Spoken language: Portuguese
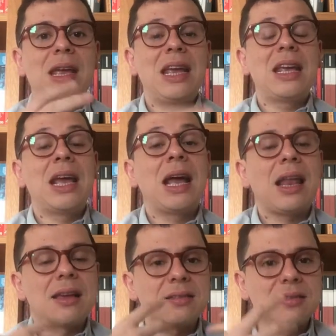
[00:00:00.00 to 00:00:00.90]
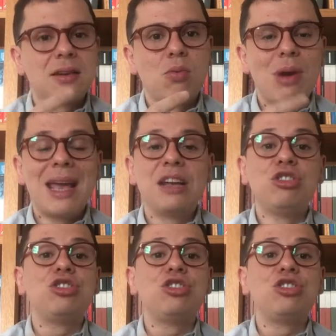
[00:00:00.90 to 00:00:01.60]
em relação, em